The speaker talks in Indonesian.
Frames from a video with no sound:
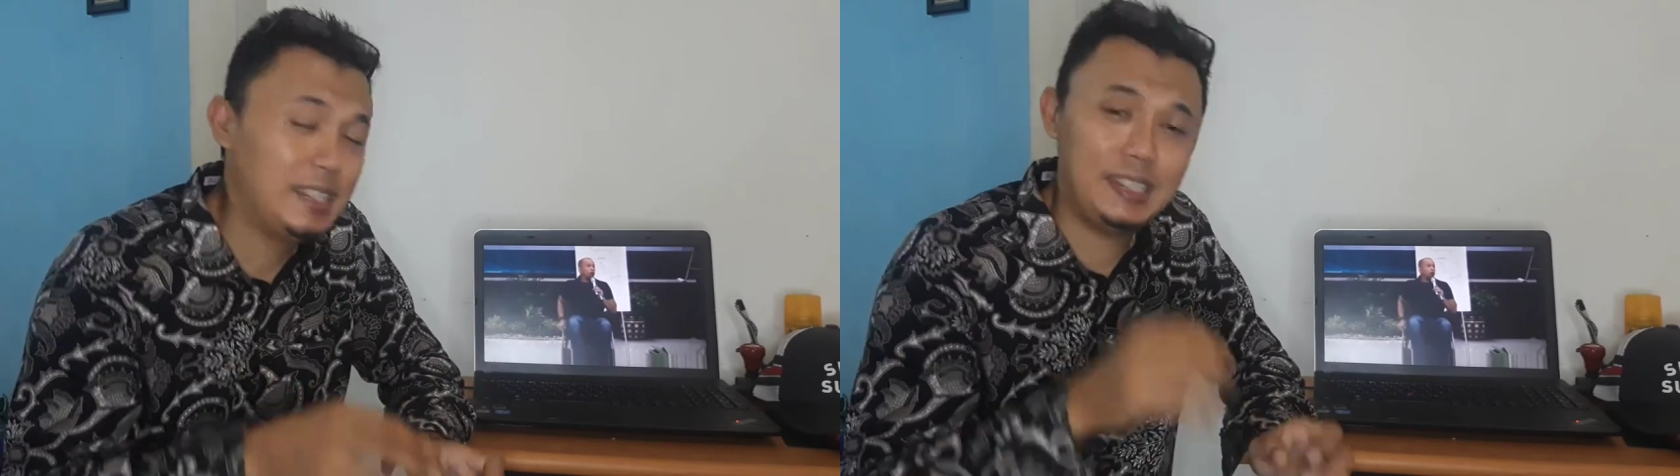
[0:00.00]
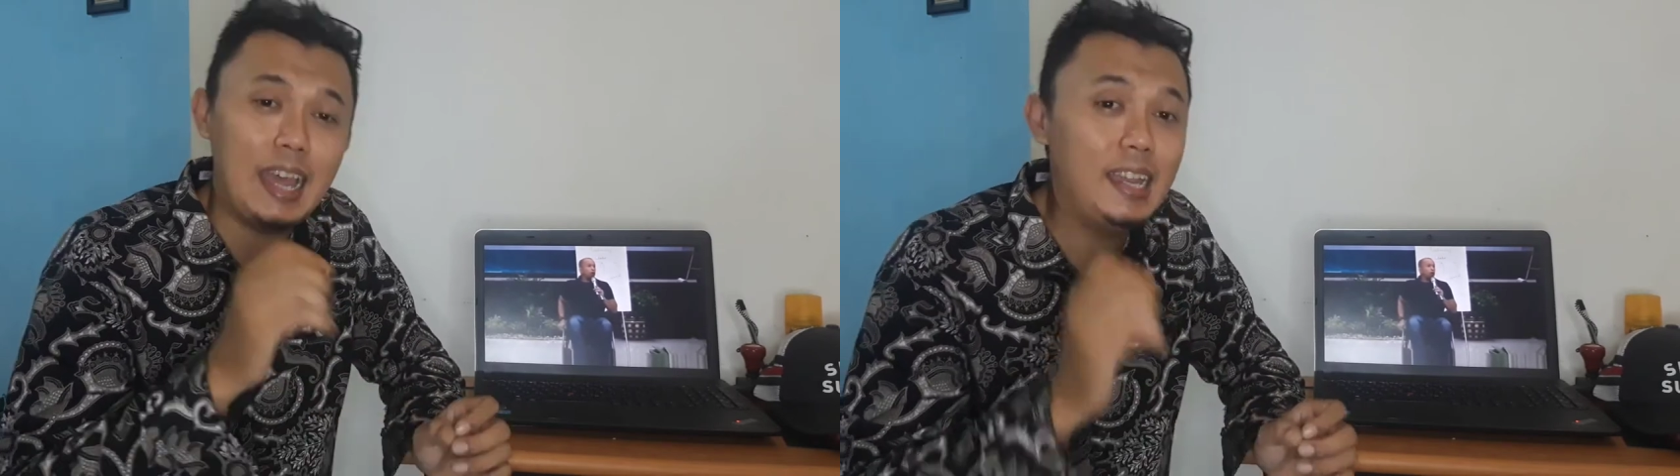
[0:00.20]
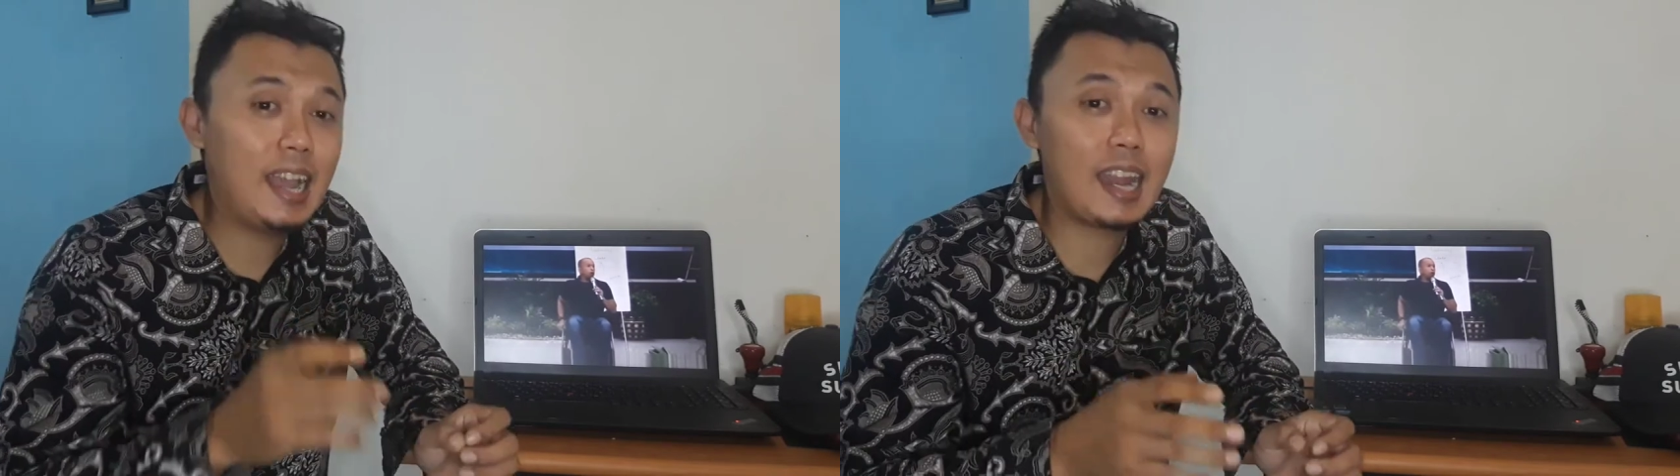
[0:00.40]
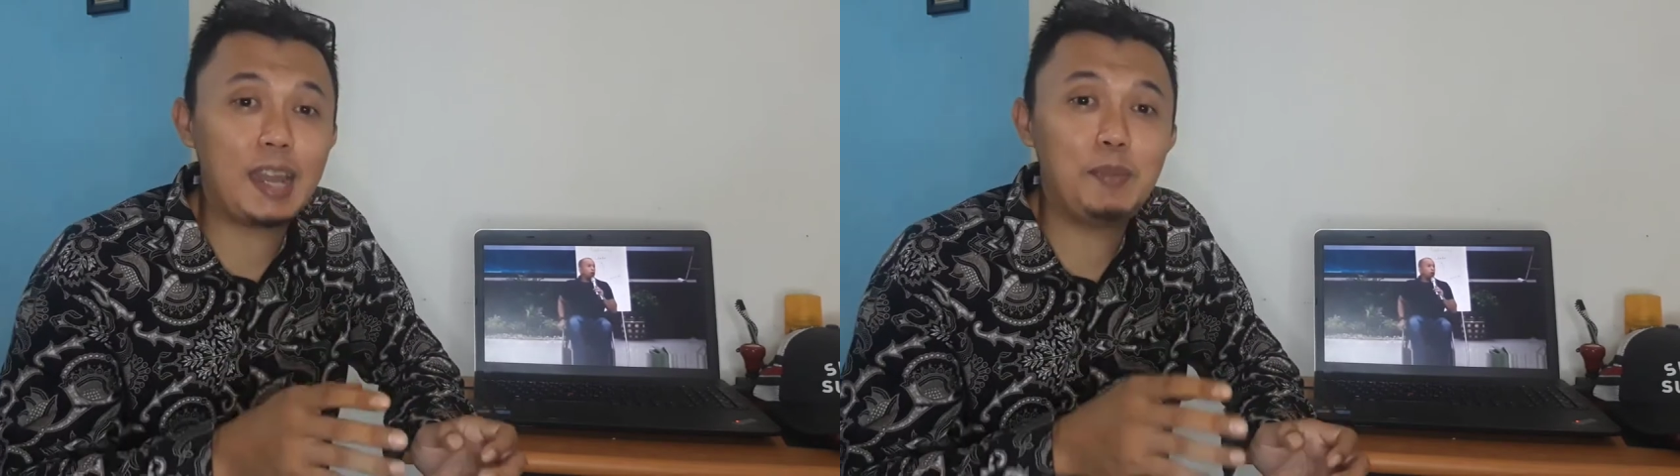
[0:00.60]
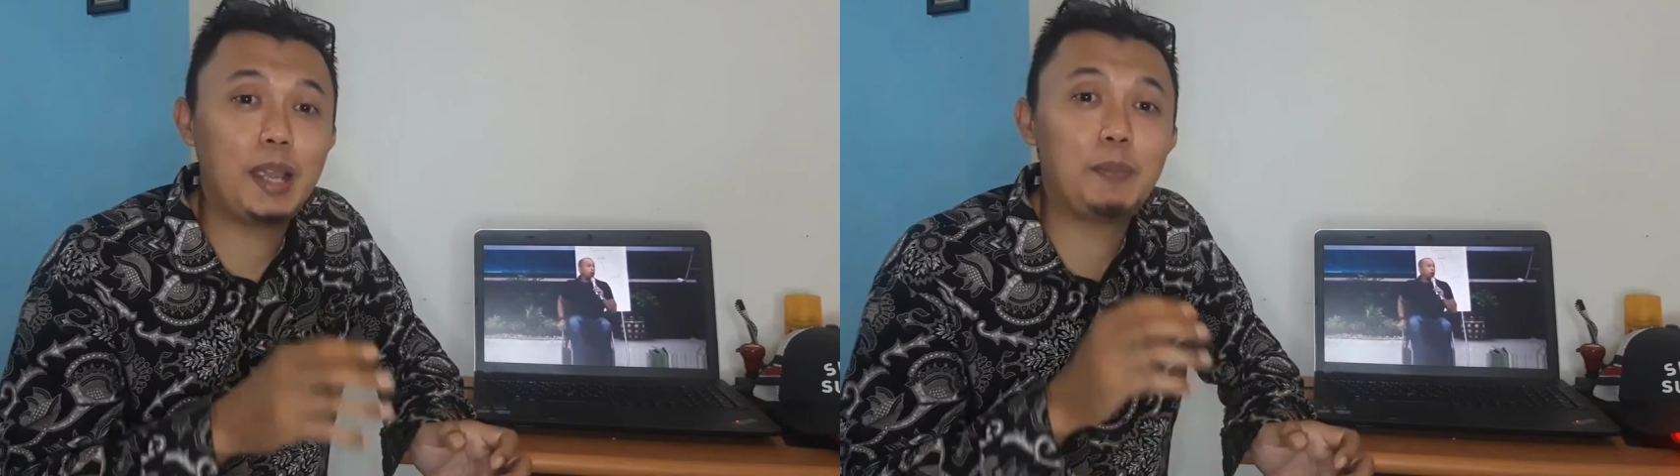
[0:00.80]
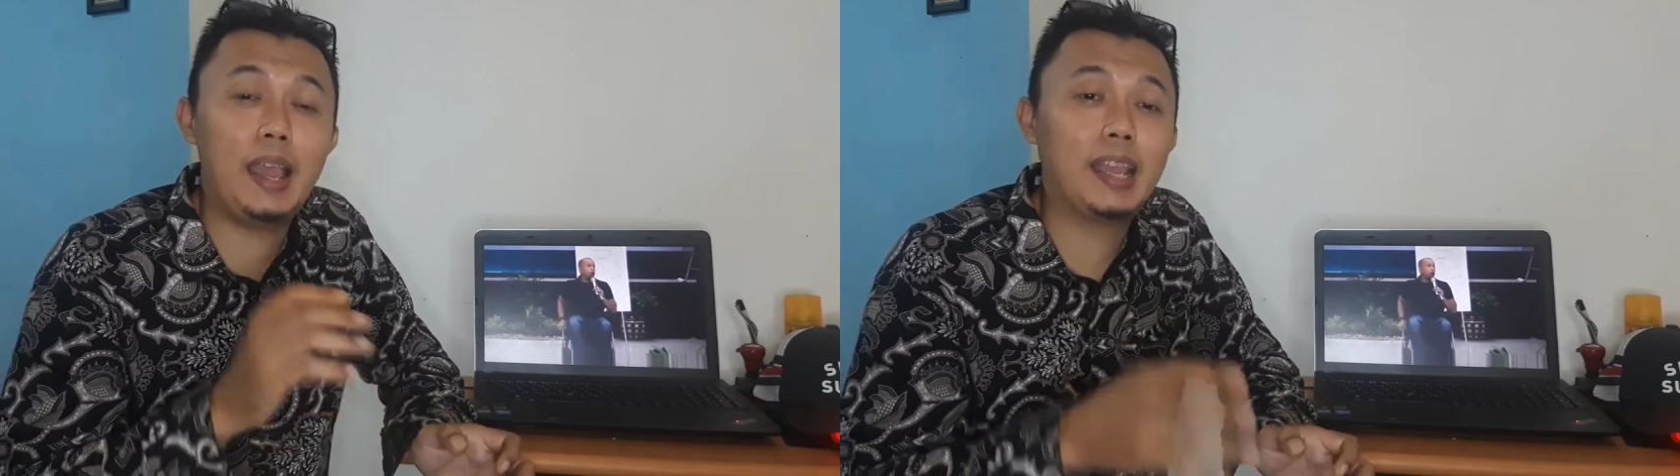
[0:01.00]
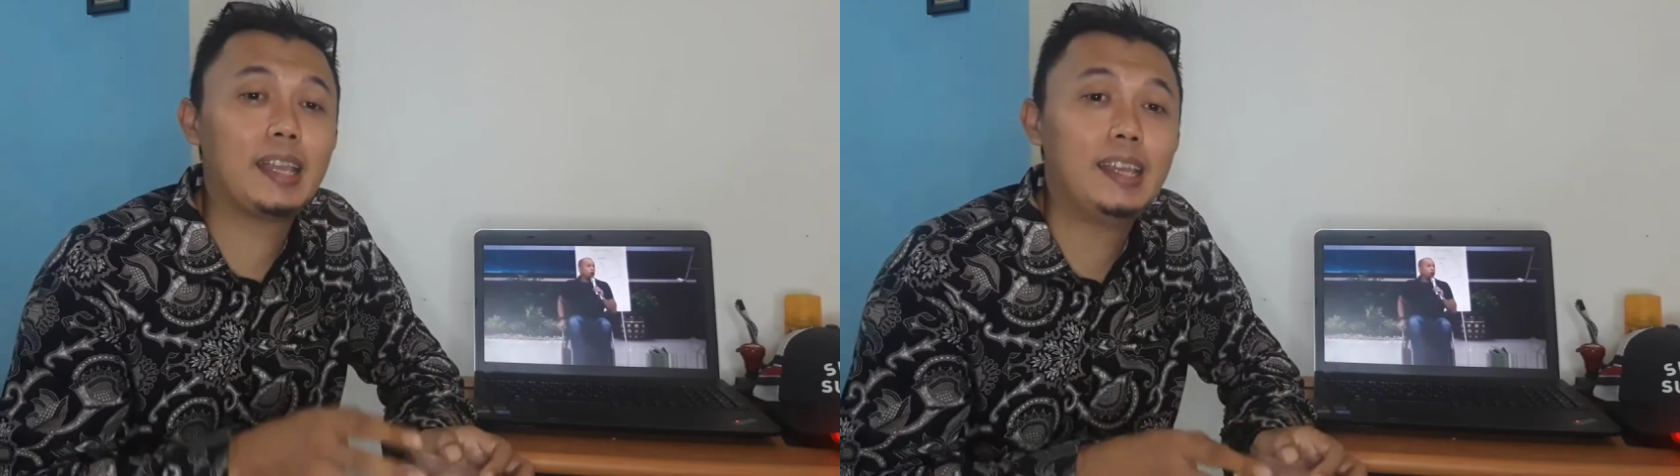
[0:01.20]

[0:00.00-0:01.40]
dan dengarkan baik-baik